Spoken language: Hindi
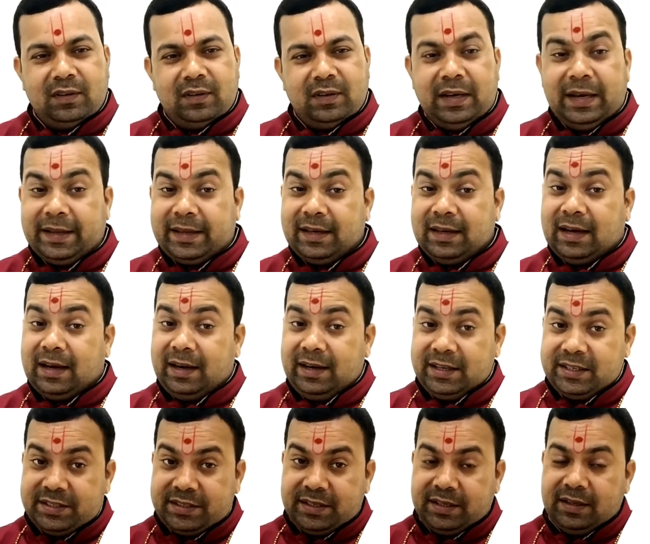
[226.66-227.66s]
लेकिन
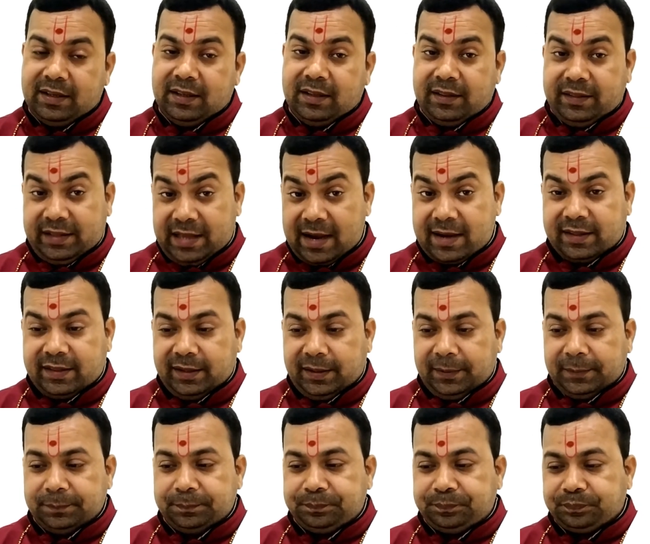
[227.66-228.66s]
आलस्य त्याग दो
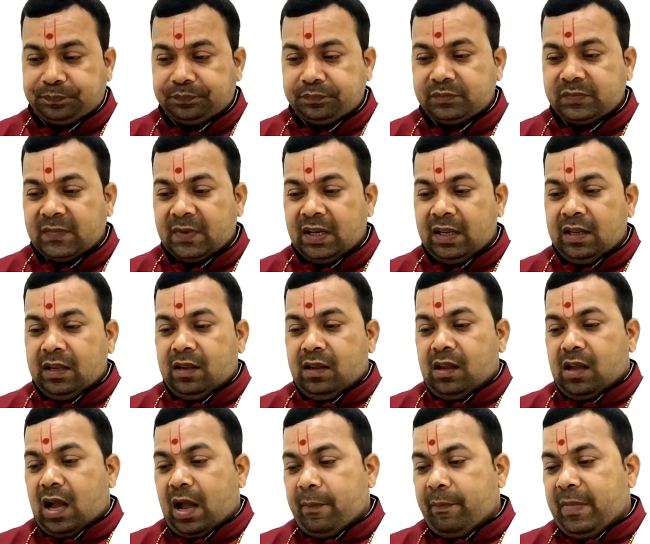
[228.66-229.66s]

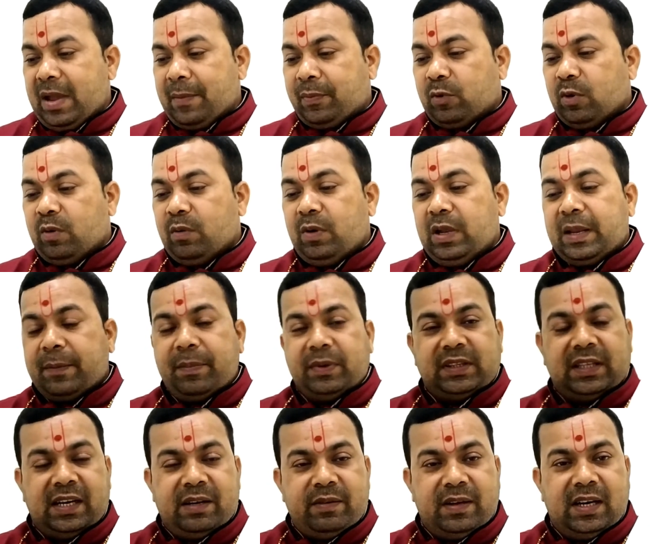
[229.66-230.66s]
अब मैं आपको एक
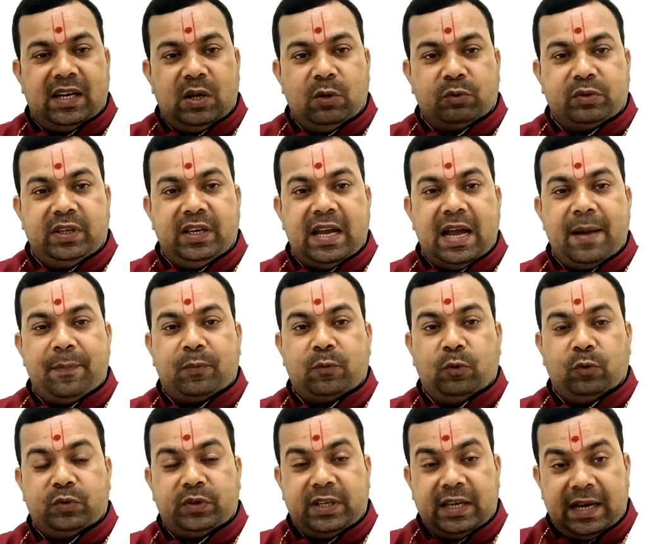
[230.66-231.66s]
बताने वाला हूं कि आपको
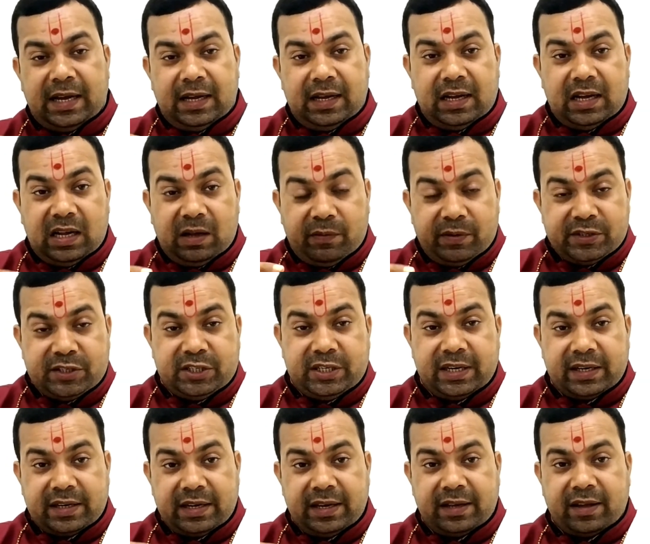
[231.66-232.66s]
क्या
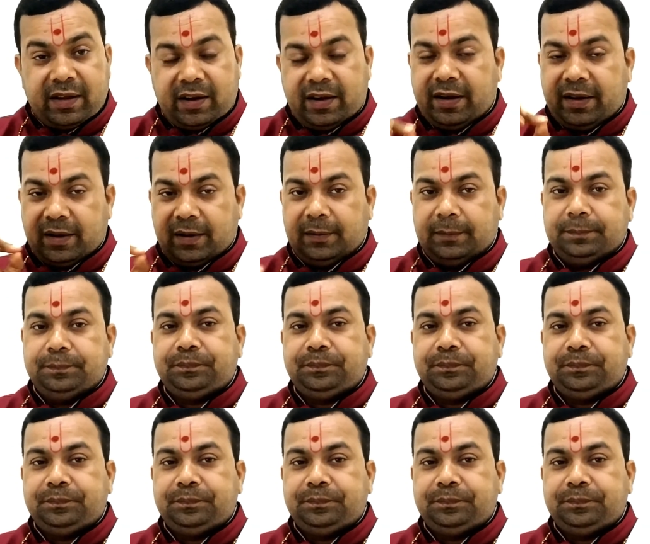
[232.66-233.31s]
आवश्यक है करने का